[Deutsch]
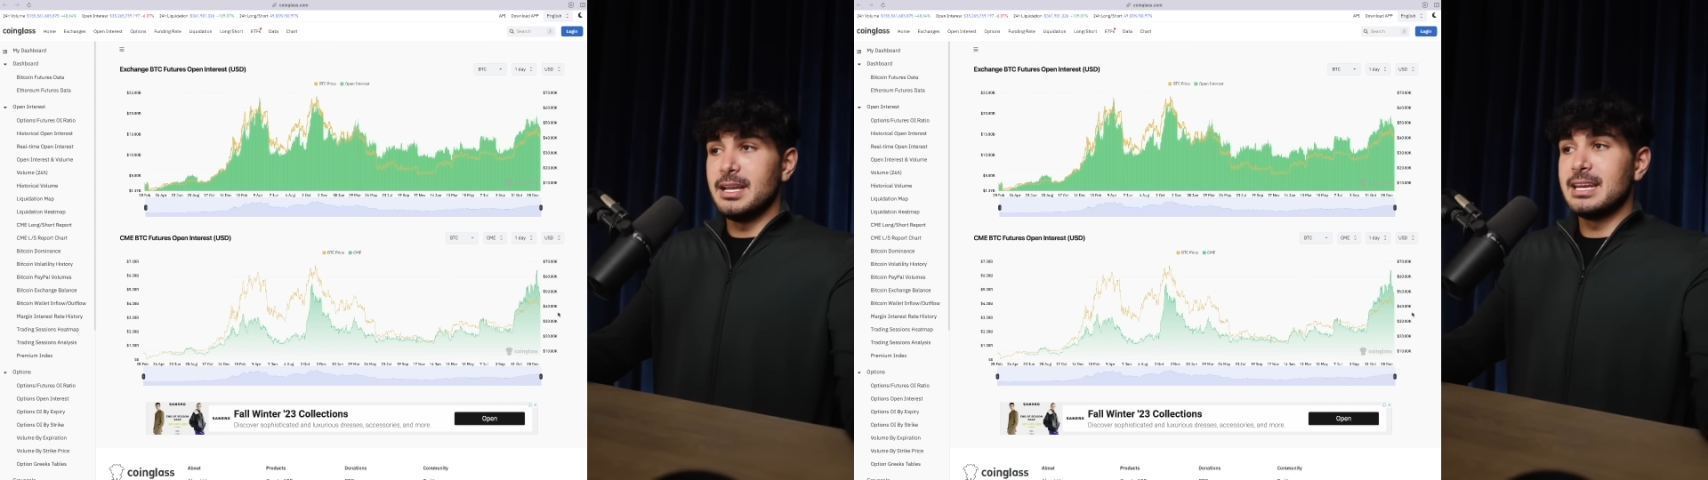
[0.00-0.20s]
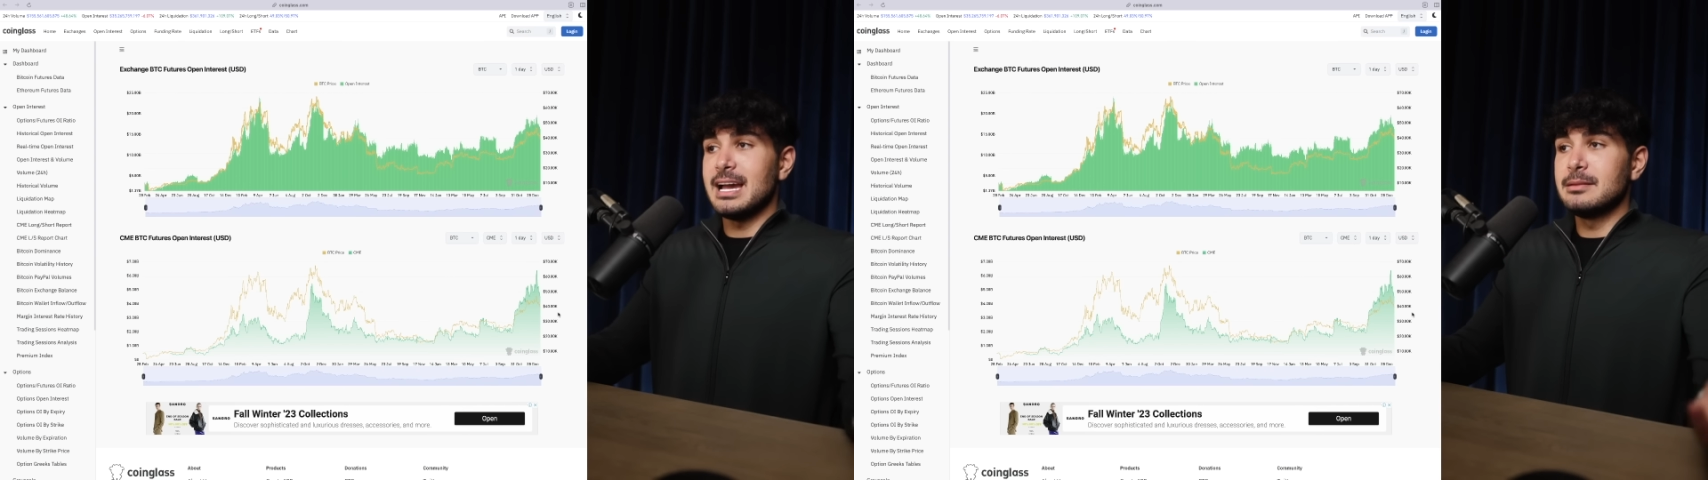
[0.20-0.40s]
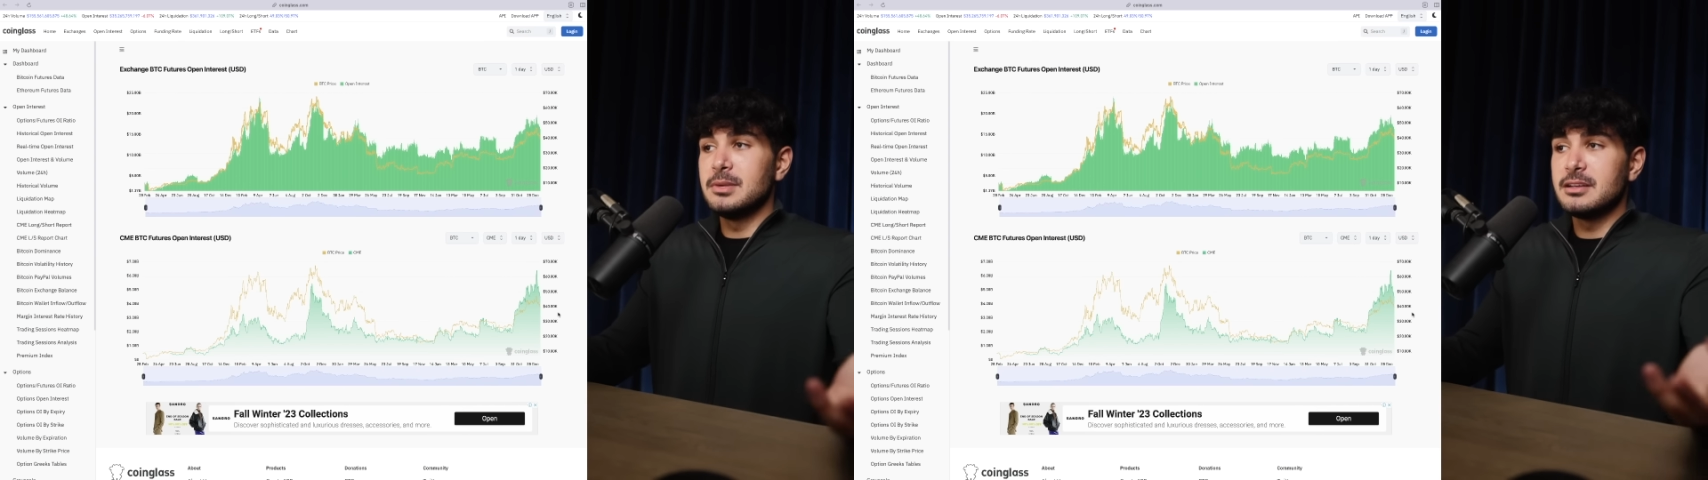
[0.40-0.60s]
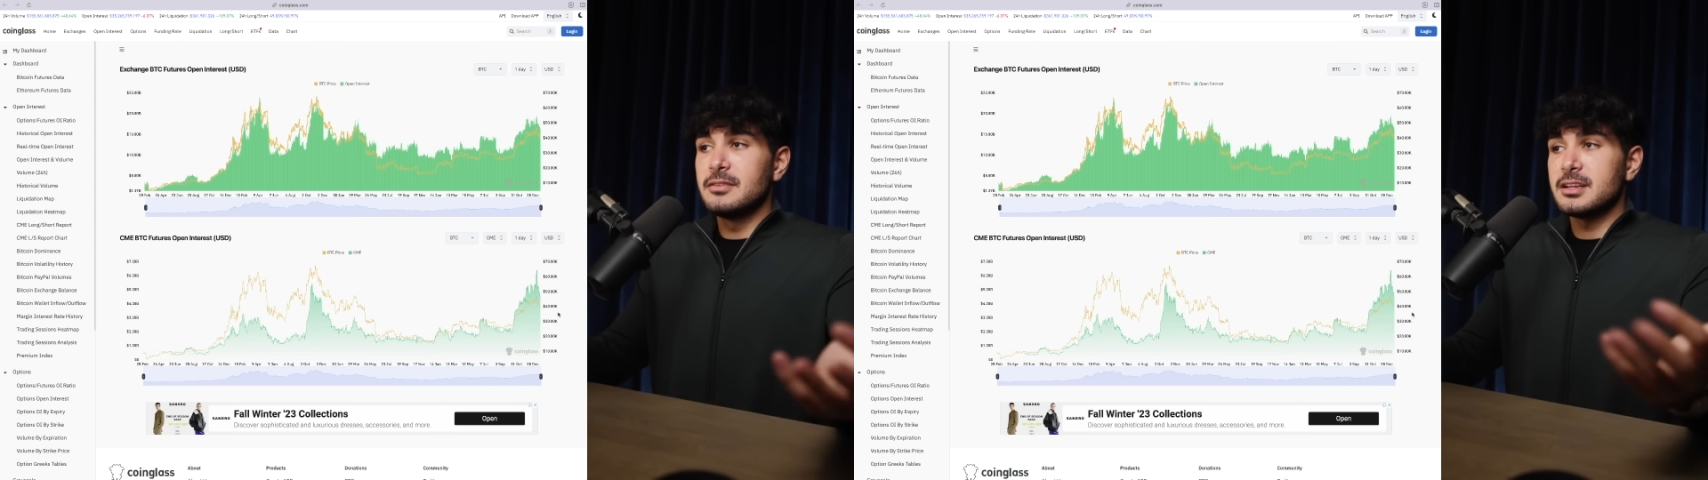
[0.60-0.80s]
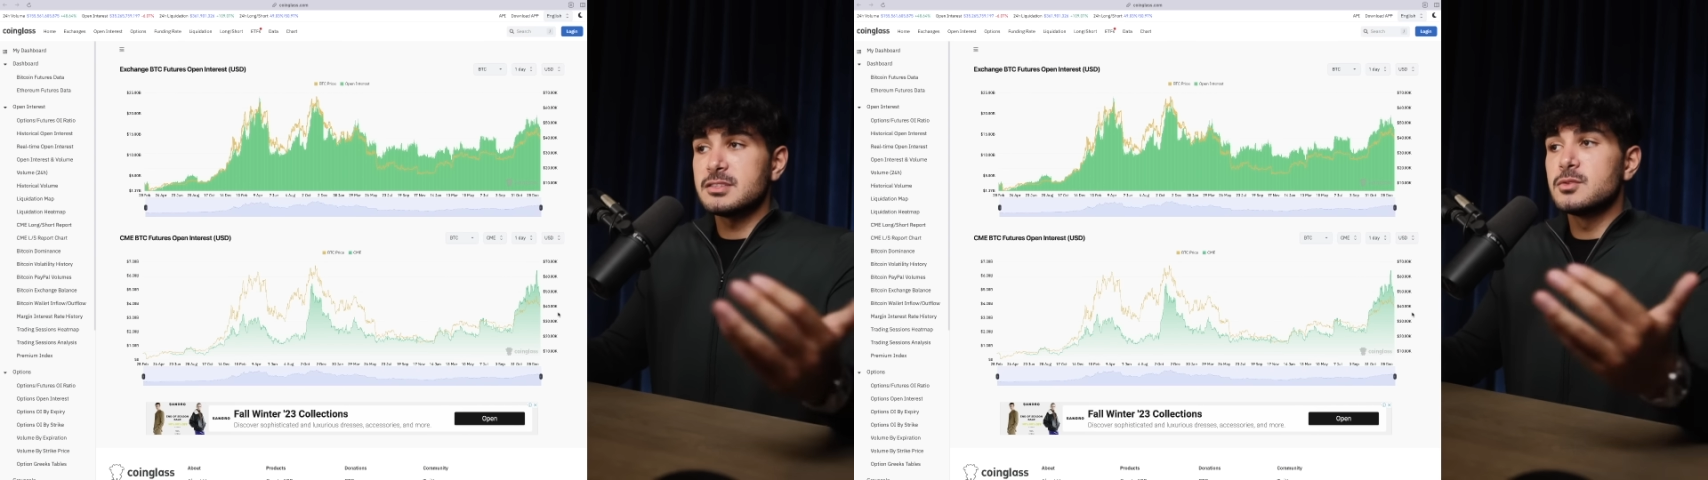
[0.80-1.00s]
in einem
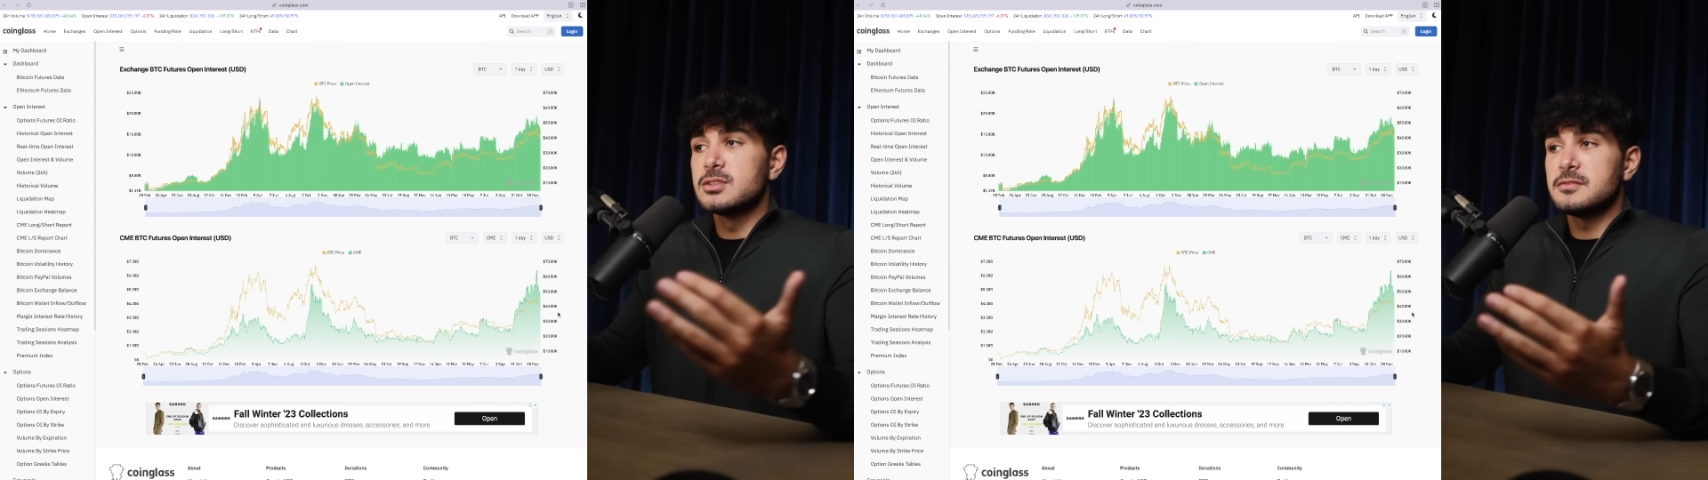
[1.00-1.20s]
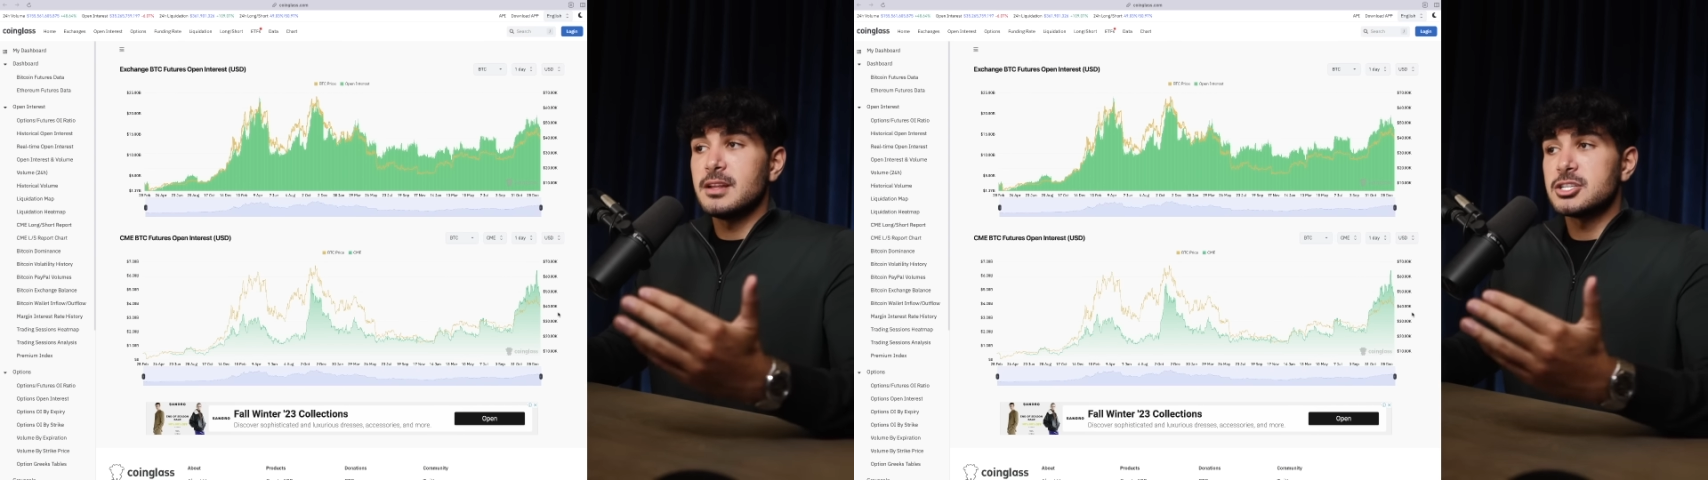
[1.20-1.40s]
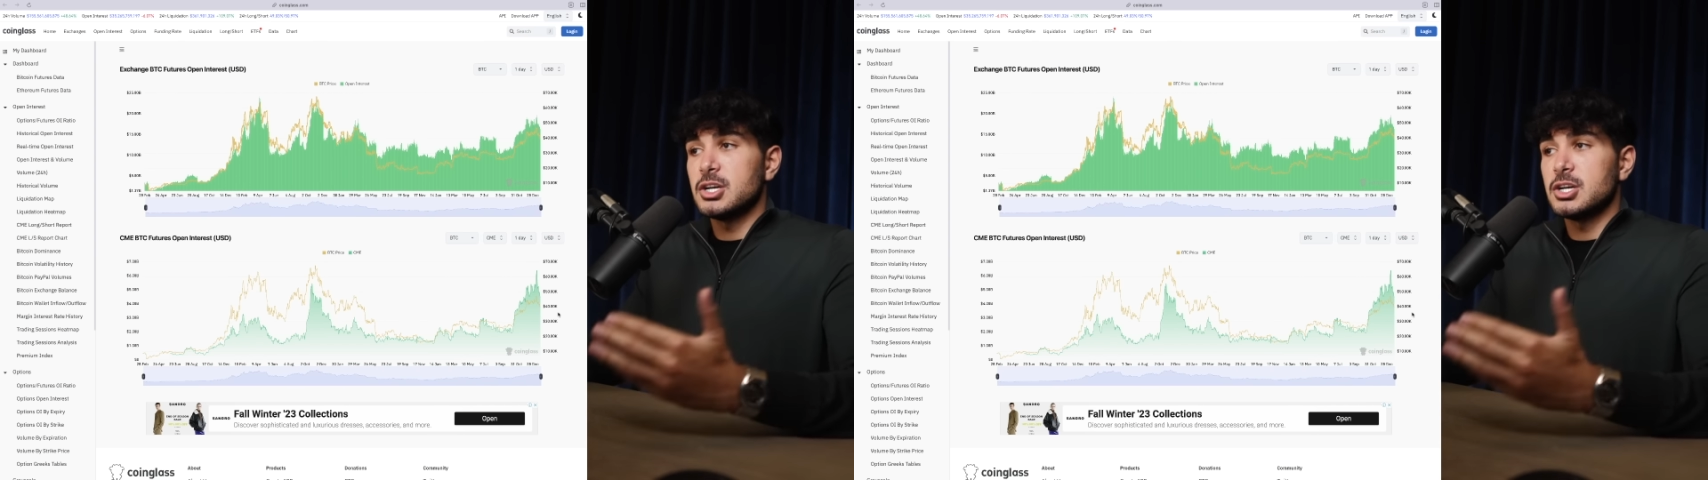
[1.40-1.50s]
Liquidationsflash